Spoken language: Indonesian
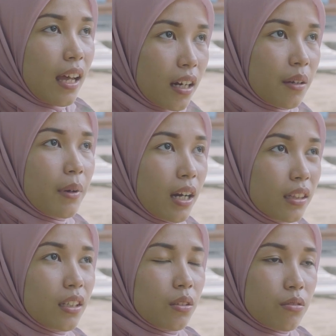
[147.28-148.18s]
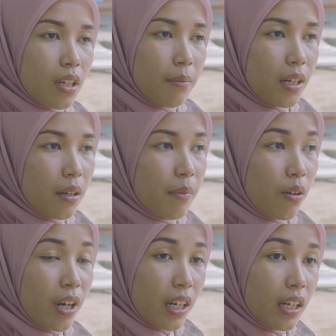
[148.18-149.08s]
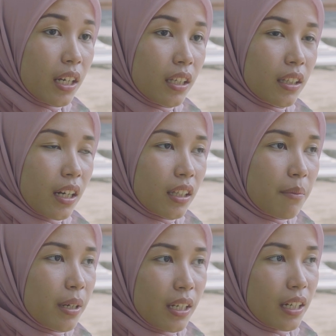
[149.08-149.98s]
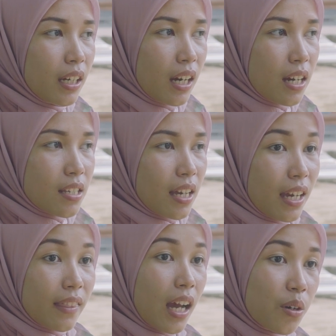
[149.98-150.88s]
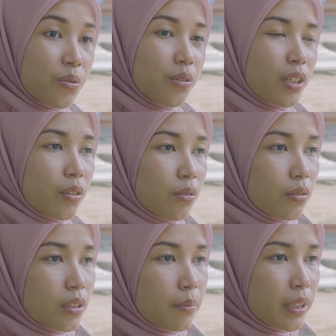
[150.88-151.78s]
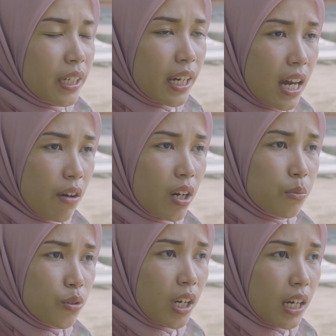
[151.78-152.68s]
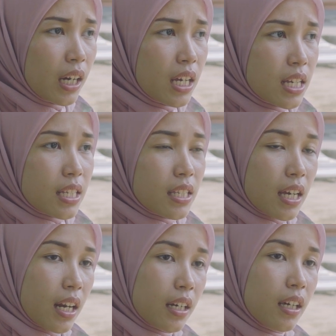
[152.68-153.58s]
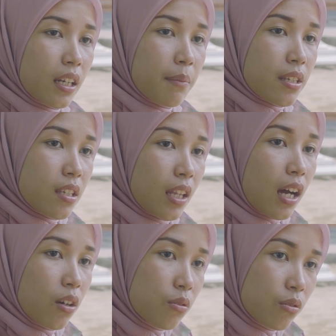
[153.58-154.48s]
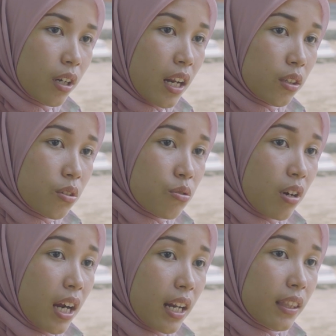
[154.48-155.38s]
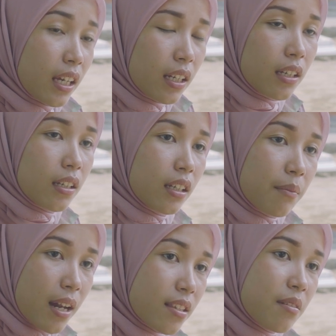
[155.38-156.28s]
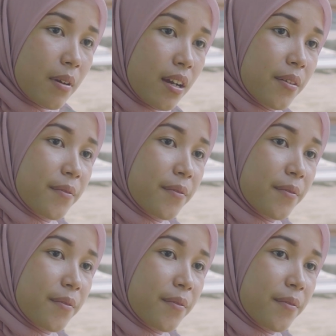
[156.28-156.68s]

tertarik banget gitu sama bangunan ini. Ternyata banyak yang nggak saya tahu gitu. Sebenarnya awal mula sejarah dari Masjid Agung Keraton Surakarta ini gimana sih Pak?